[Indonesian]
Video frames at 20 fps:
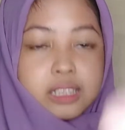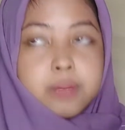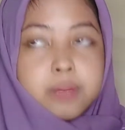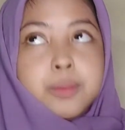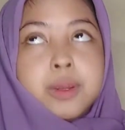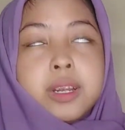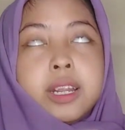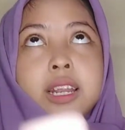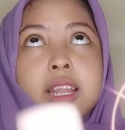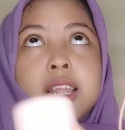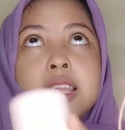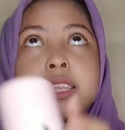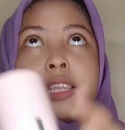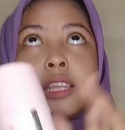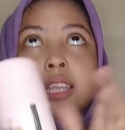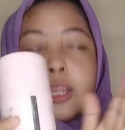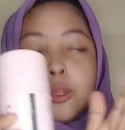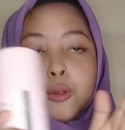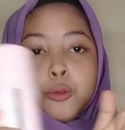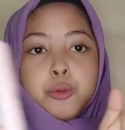sebenarnya
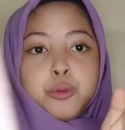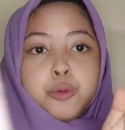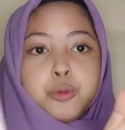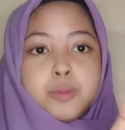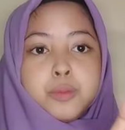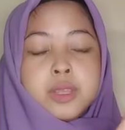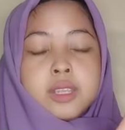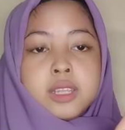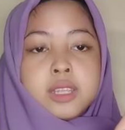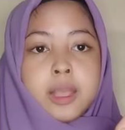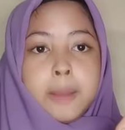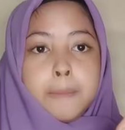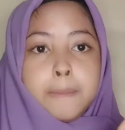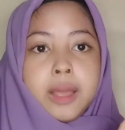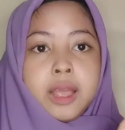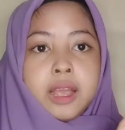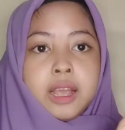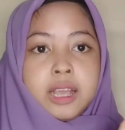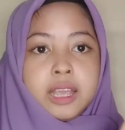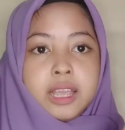sih kita tuh bisa
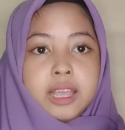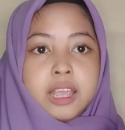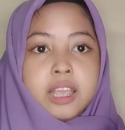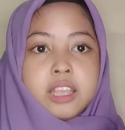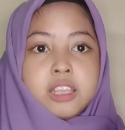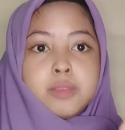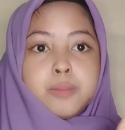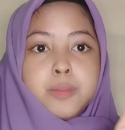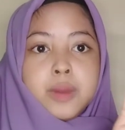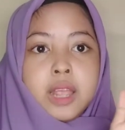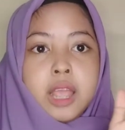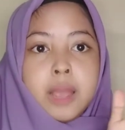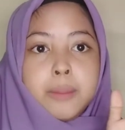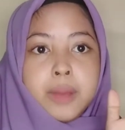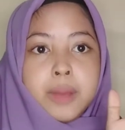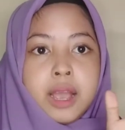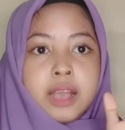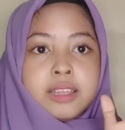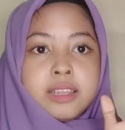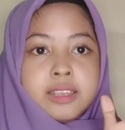pakai hairspray
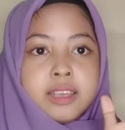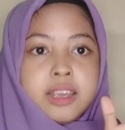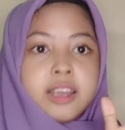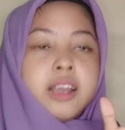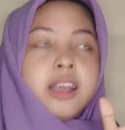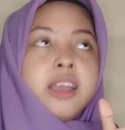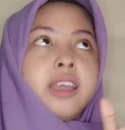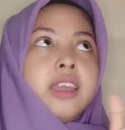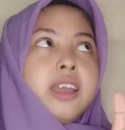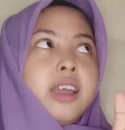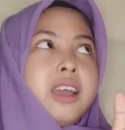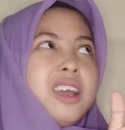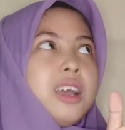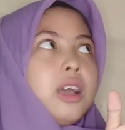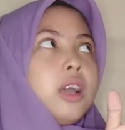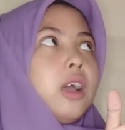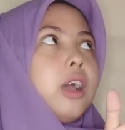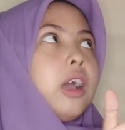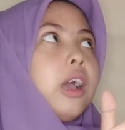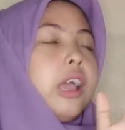apa aja kayak
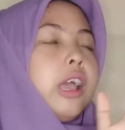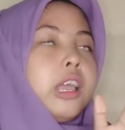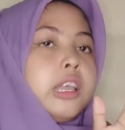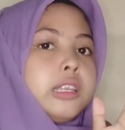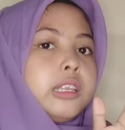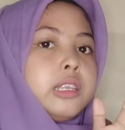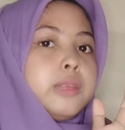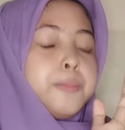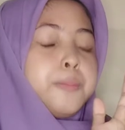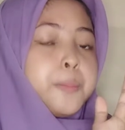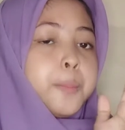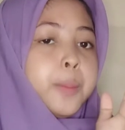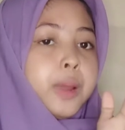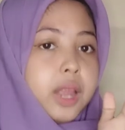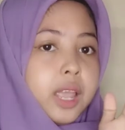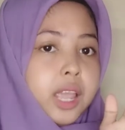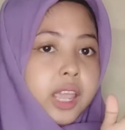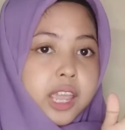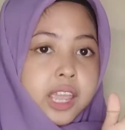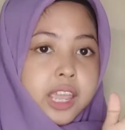
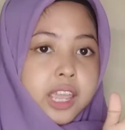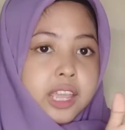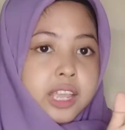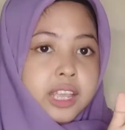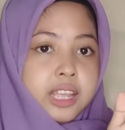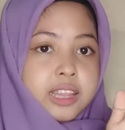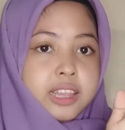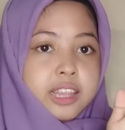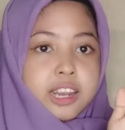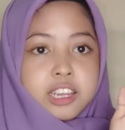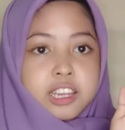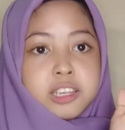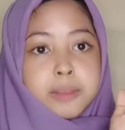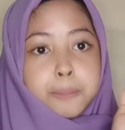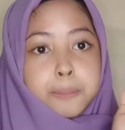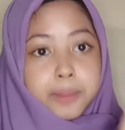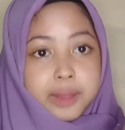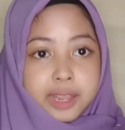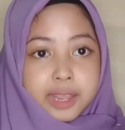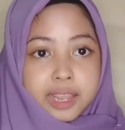hairspray
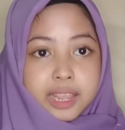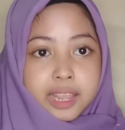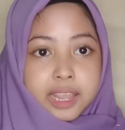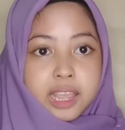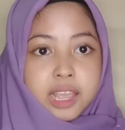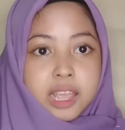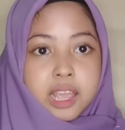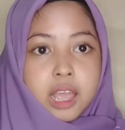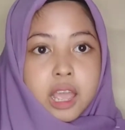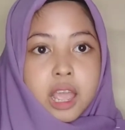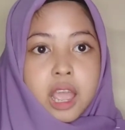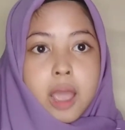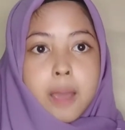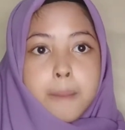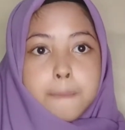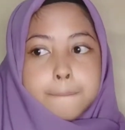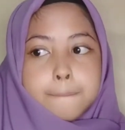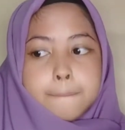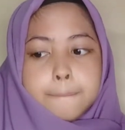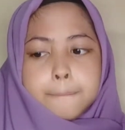Tresemme
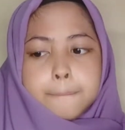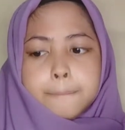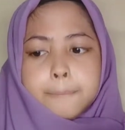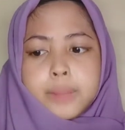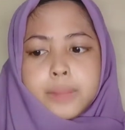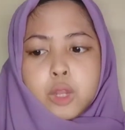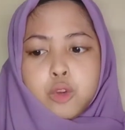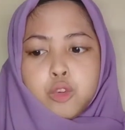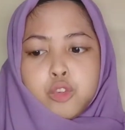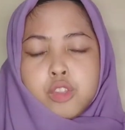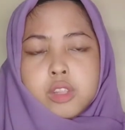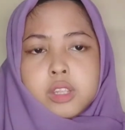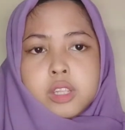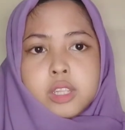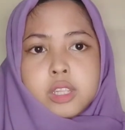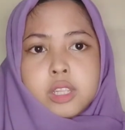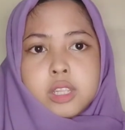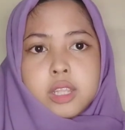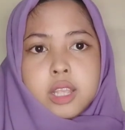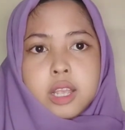hmm, terus
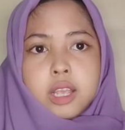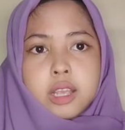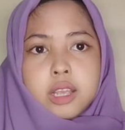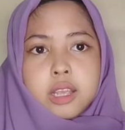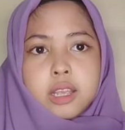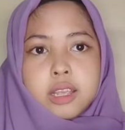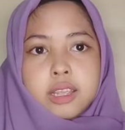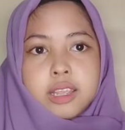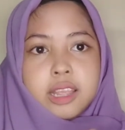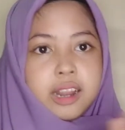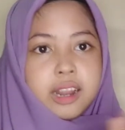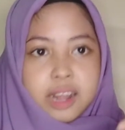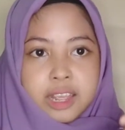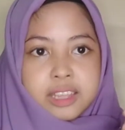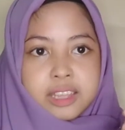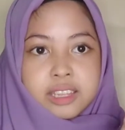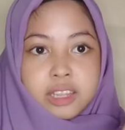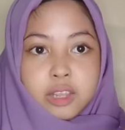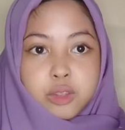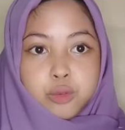yang
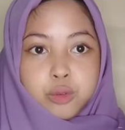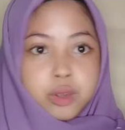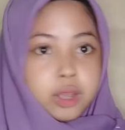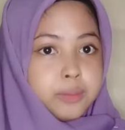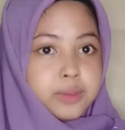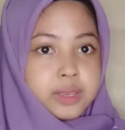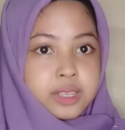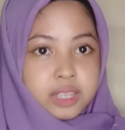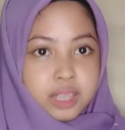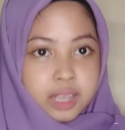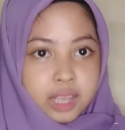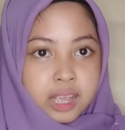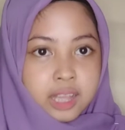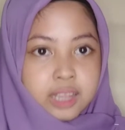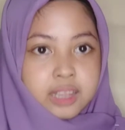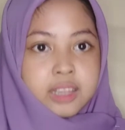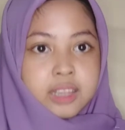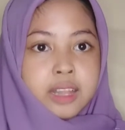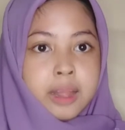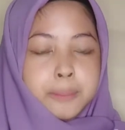lainnya juga
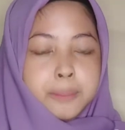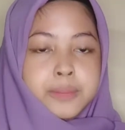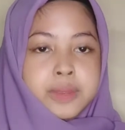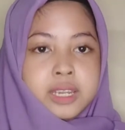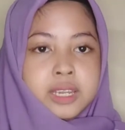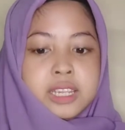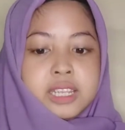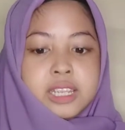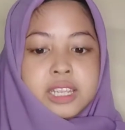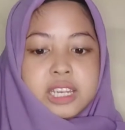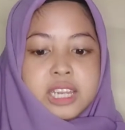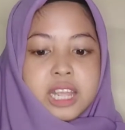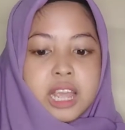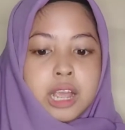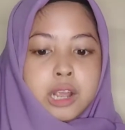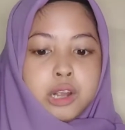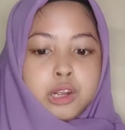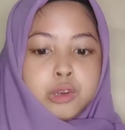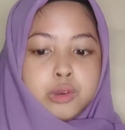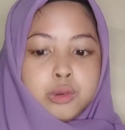bisa tapi di sini
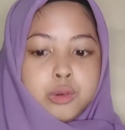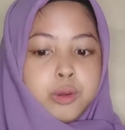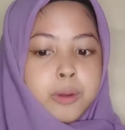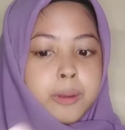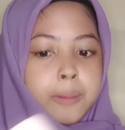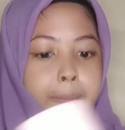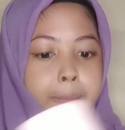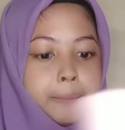aku